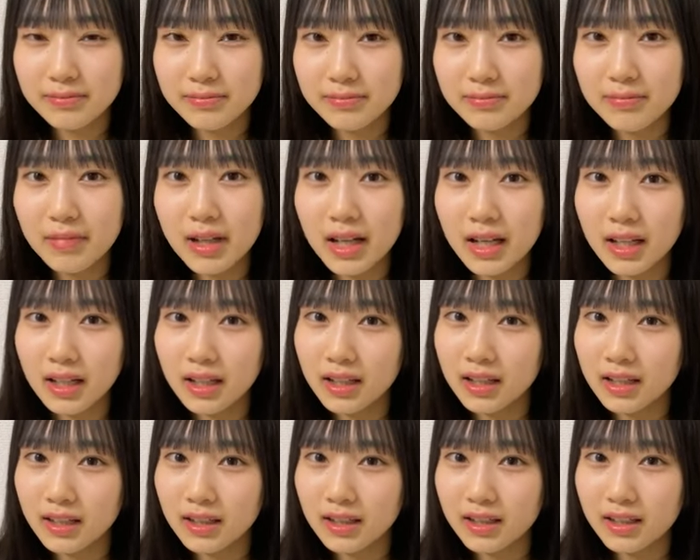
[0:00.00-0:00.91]
まあ
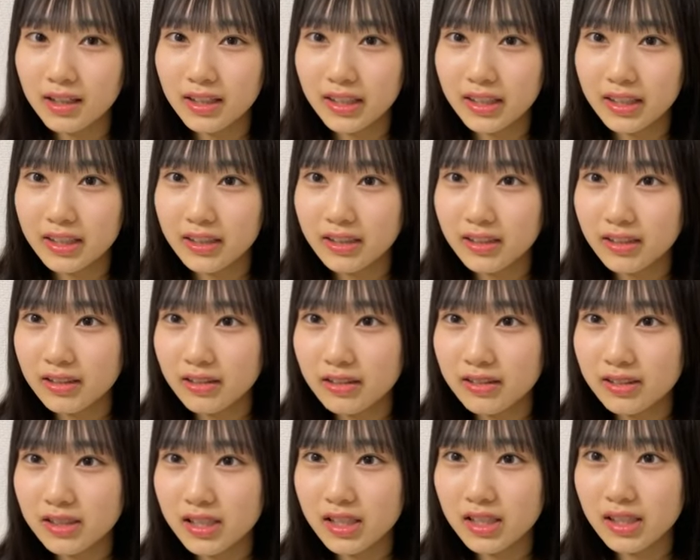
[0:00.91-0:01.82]

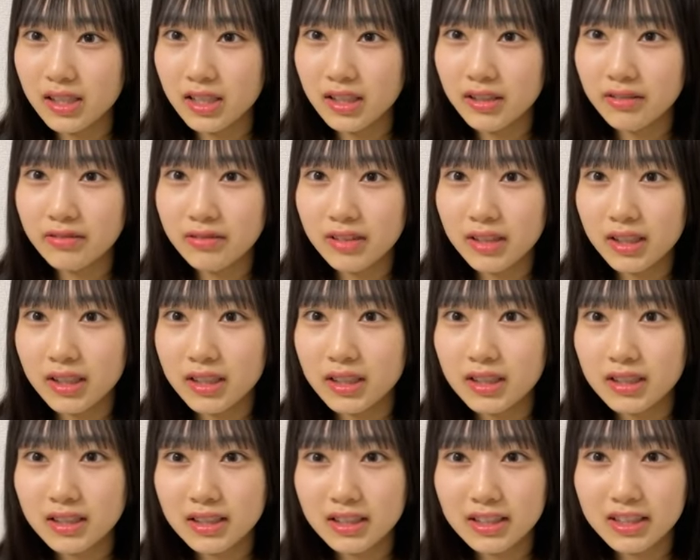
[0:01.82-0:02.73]
宣伝は
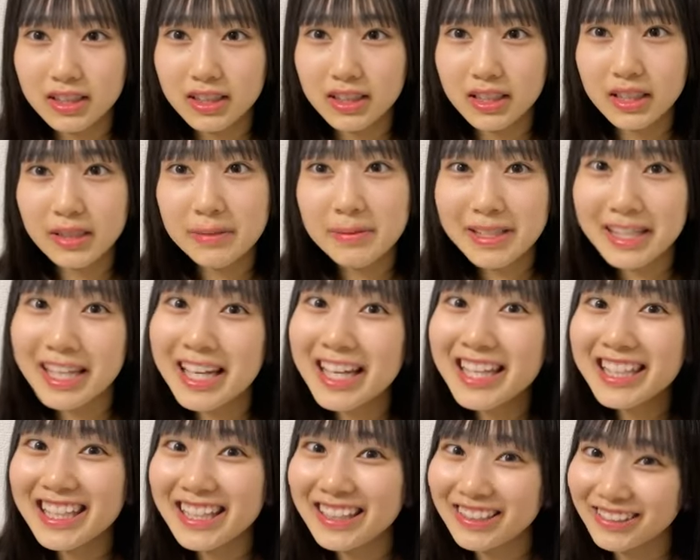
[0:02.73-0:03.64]
やめな
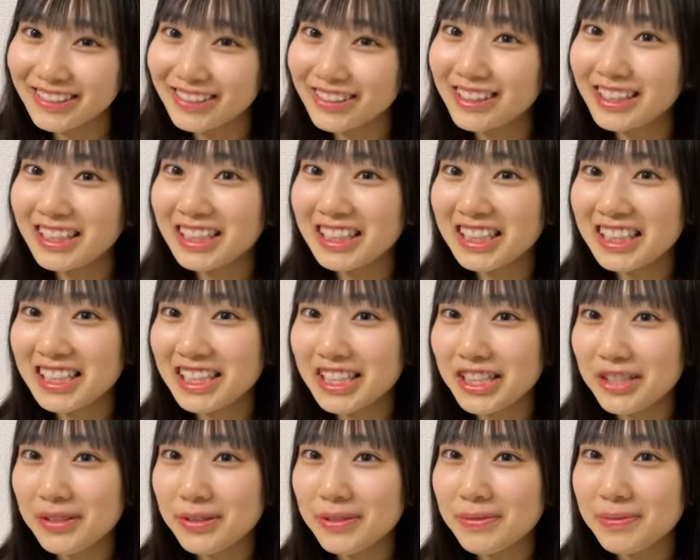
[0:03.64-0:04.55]
いけど
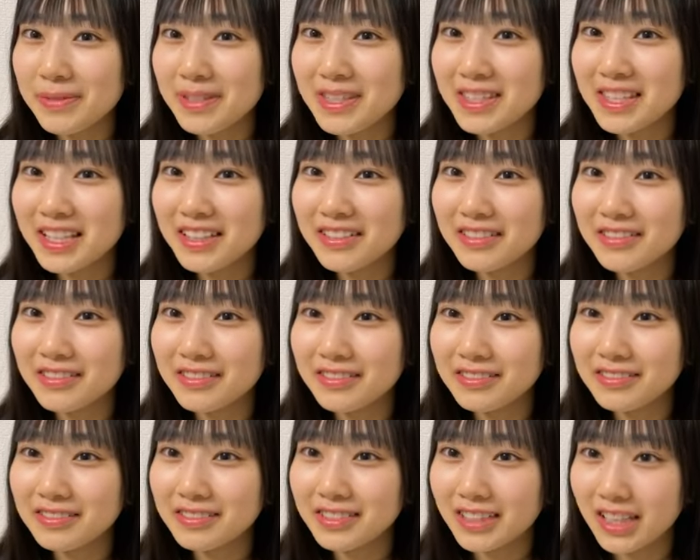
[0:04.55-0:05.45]
でもみんな
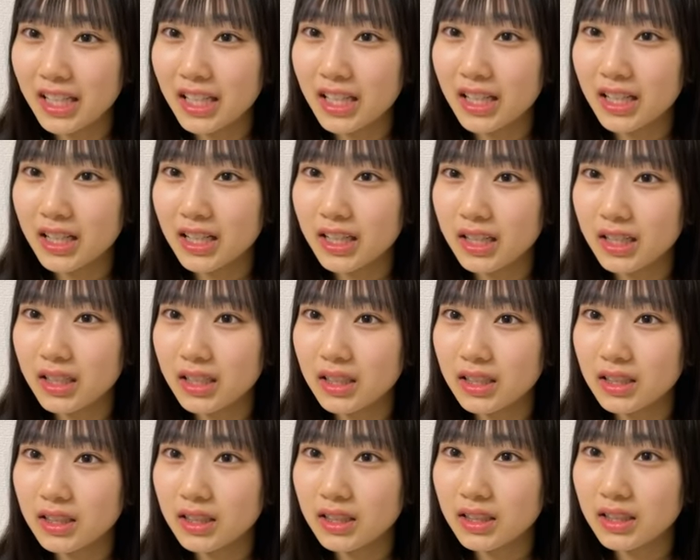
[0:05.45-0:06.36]
のねあれ
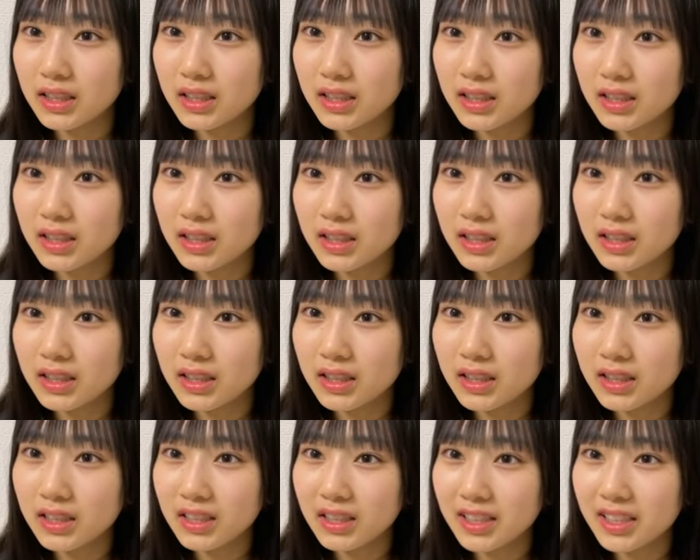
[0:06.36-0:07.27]
が
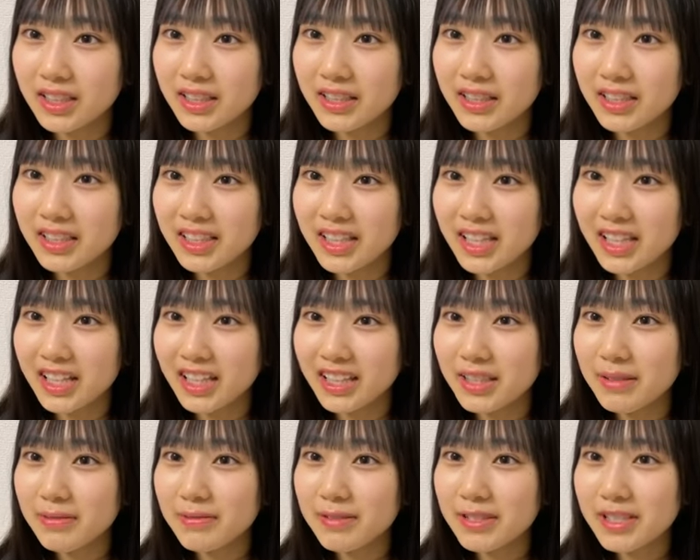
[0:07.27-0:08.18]
え
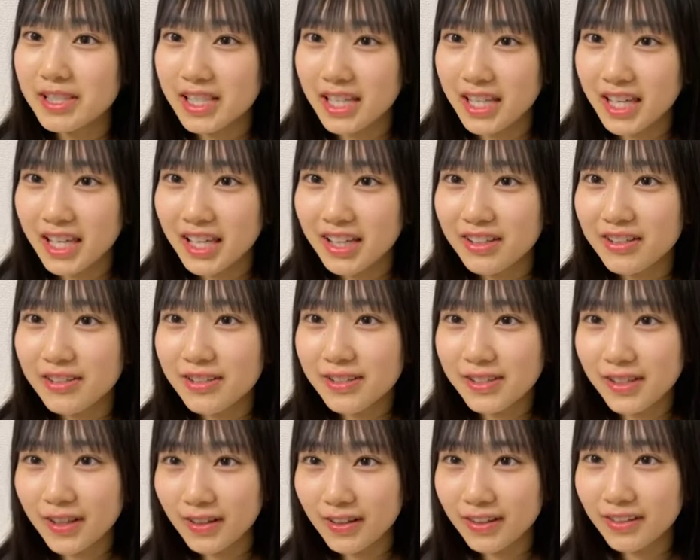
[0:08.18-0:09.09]
ネガティブすぎ
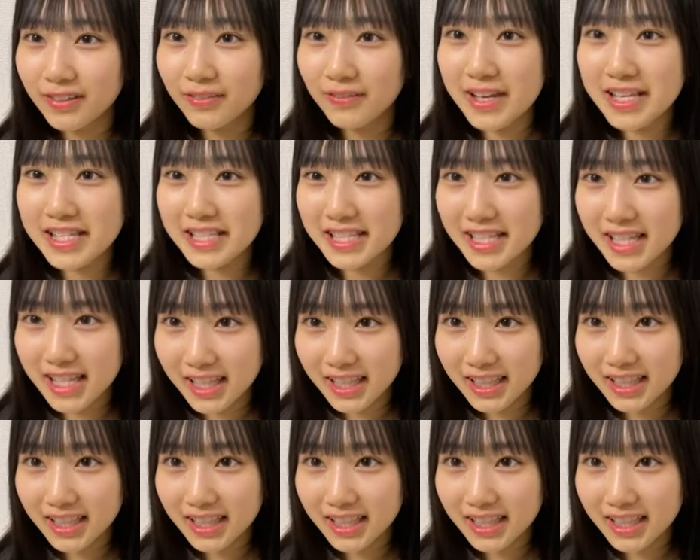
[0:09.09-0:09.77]
嘘マジ